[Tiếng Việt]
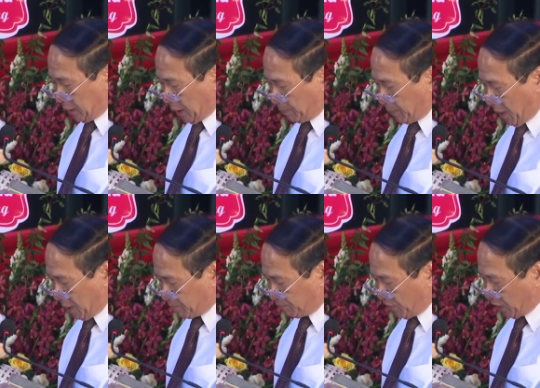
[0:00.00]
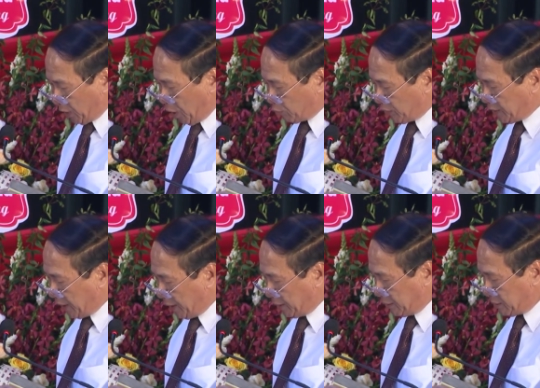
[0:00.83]
tập hợp vận động nhân
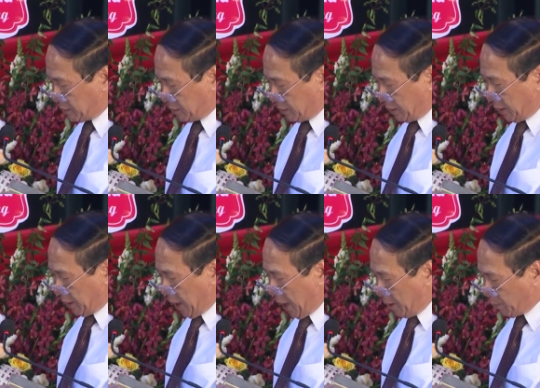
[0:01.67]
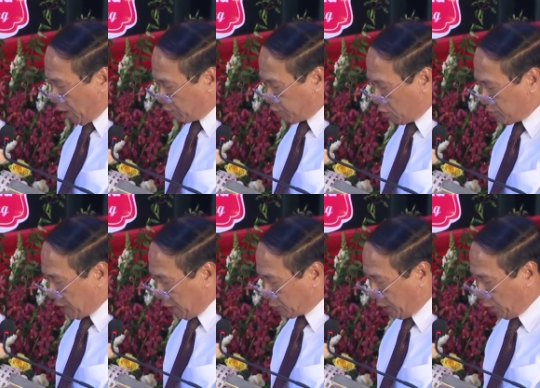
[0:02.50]
dân, đẩy mạnh phong
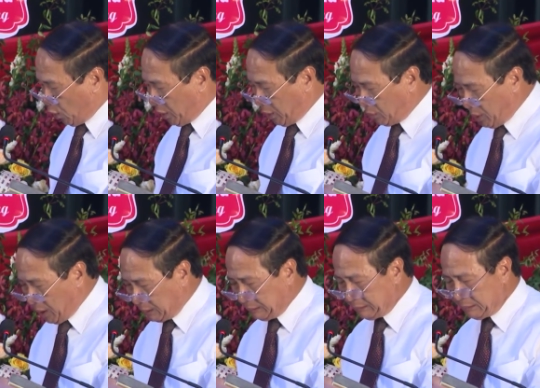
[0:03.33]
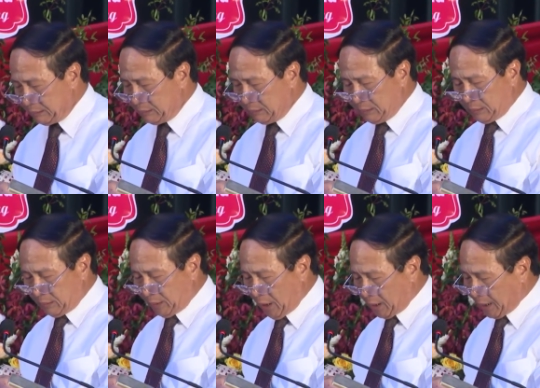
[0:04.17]
trào thi đua yêu nước,
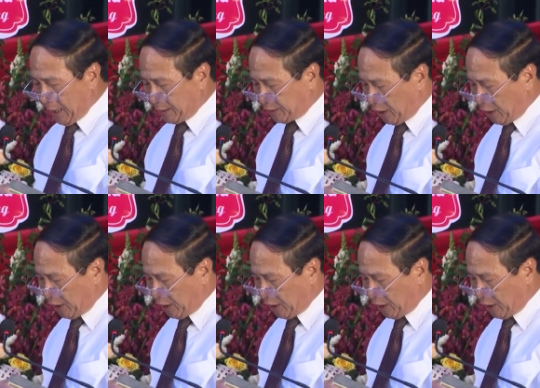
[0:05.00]
thực hành